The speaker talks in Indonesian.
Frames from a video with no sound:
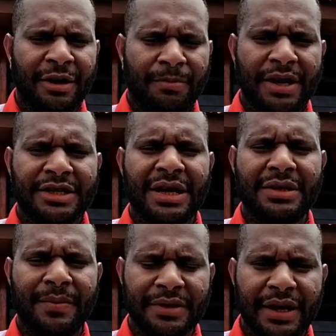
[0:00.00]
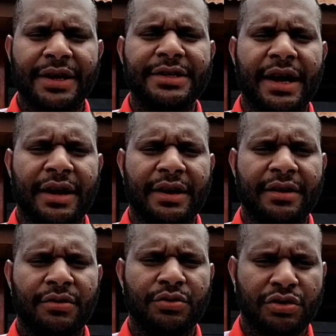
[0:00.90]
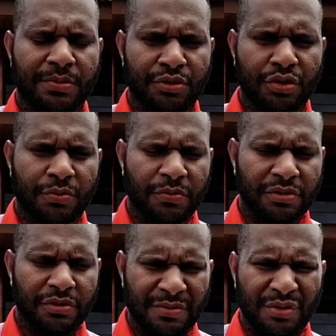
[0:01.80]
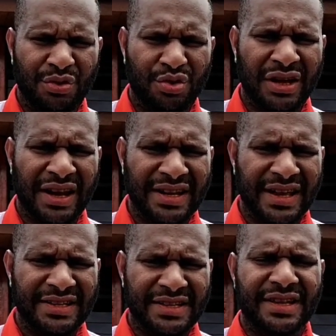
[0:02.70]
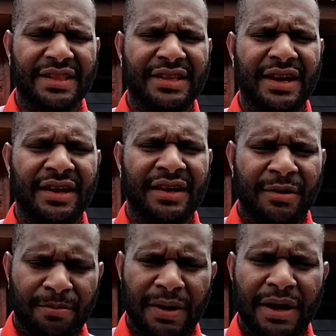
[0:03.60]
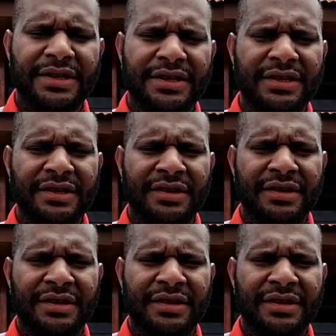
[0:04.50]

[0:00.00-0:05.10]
mari sama-sama kita kerja untuk demi mewujudkan lanjutnya sejahtera, mandiri,